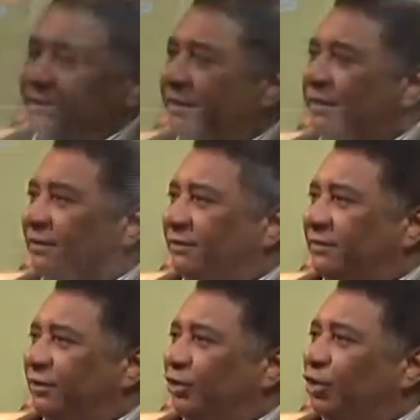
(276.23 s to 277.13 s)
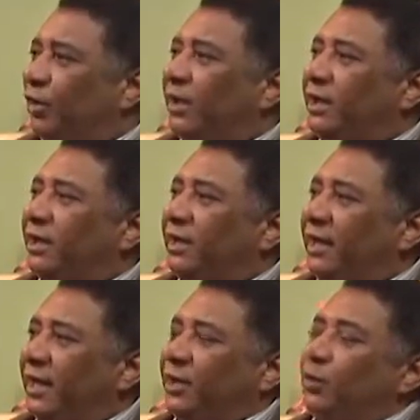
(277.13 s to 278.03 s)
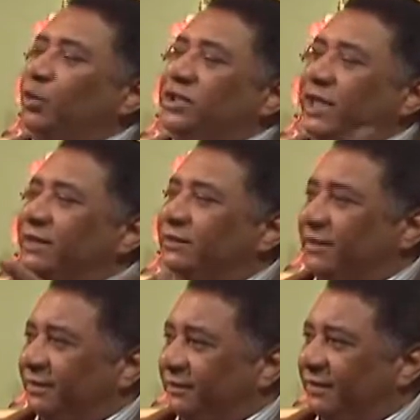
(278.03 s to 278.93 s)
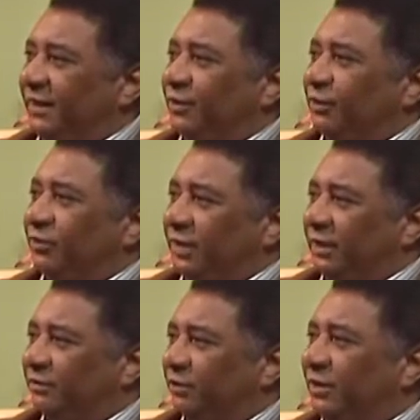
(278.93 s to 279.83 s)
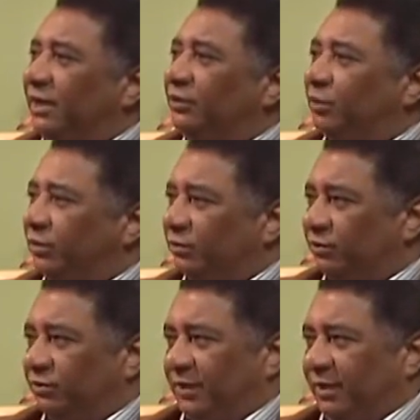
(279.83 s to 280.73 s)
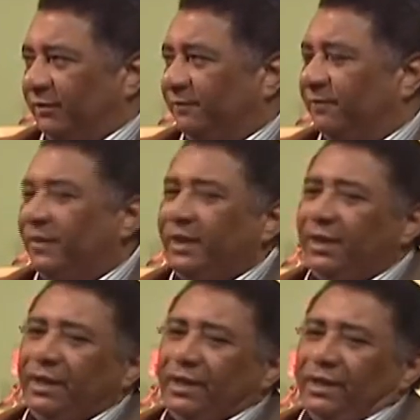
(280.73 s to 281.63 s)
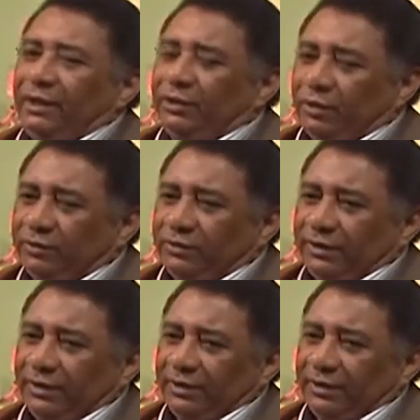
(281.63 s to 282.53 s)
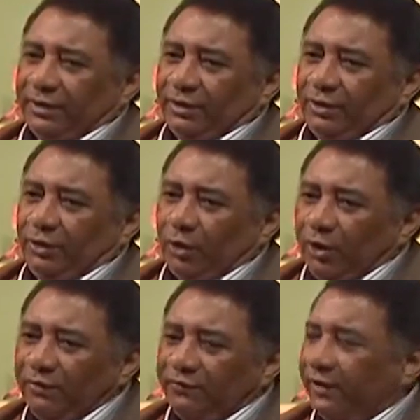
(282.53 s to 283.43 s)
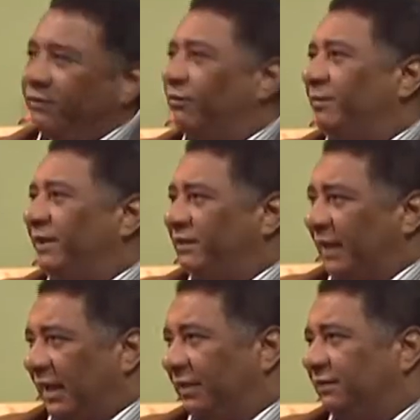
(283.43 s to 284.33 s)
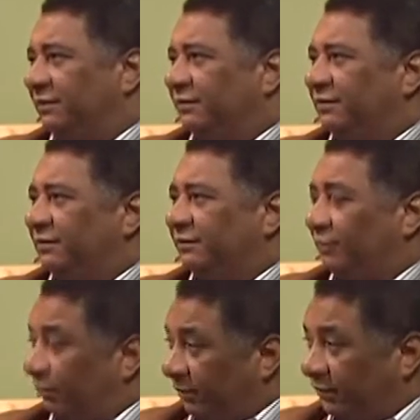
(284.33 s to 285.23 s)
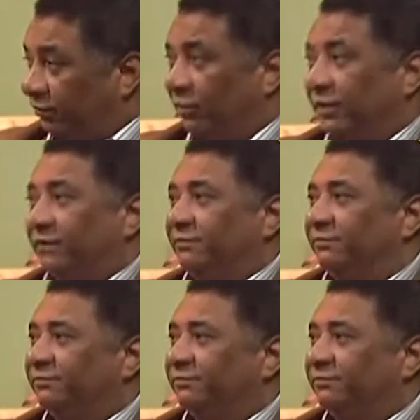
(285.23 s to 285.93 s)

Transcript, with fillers: a vivir no excluyente del contexto y del entorno social. Entonces, los enfermos mentales son personas